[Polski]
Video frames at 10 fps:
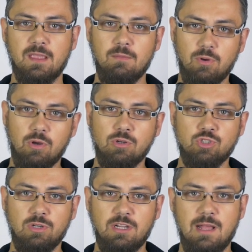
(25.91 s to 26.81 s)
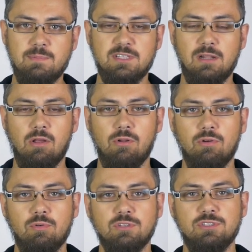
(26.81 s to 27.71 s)
bo Julian Absalon
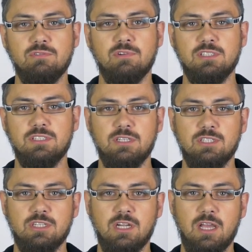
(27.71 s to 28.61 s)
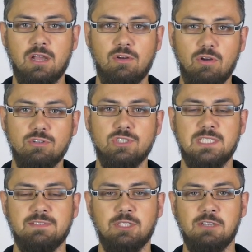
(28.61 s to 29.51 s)
ogłosił właśnie, że kończy
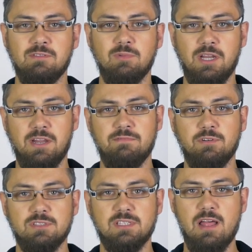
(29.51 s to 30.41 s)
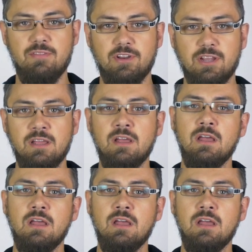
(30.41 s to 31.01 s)
zawodową karierę w cross country –